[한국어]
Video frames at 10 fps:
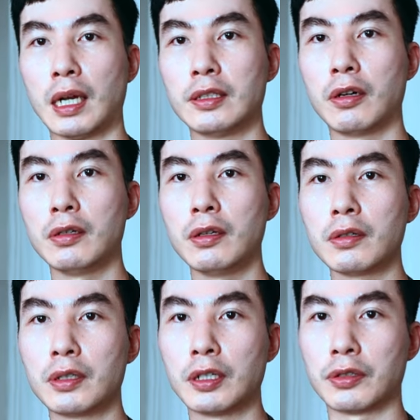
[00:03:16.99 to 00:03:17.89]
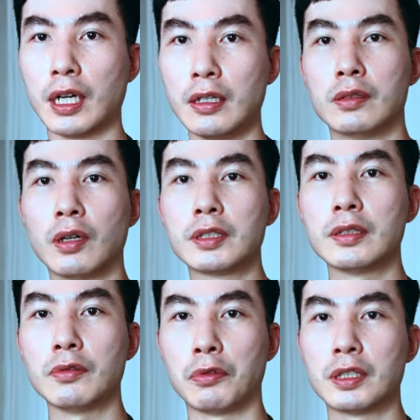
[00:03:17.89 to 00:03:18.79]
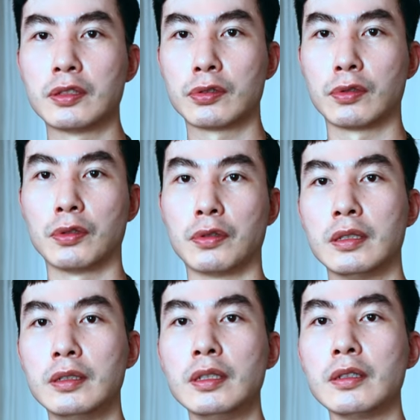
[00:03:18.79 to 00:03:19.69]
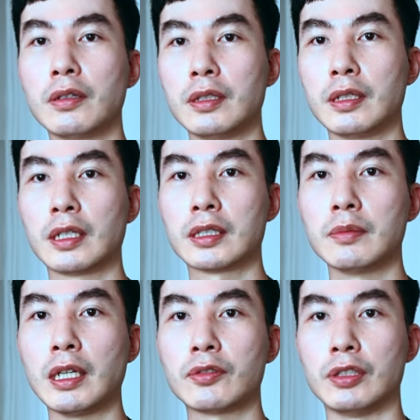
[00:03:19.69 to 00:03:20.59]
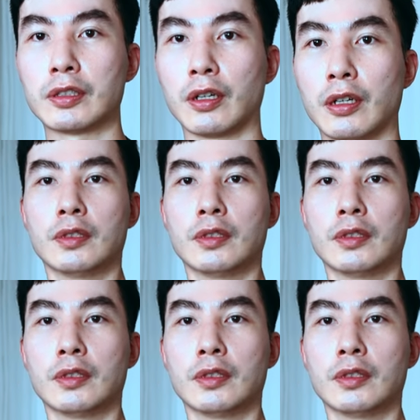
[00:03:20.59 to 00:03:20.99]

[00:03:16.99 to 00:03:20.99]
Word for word: 많이 헐렁거리거나 늘어지는 옷일수록 흔들거리는 게 심할 수 있어요.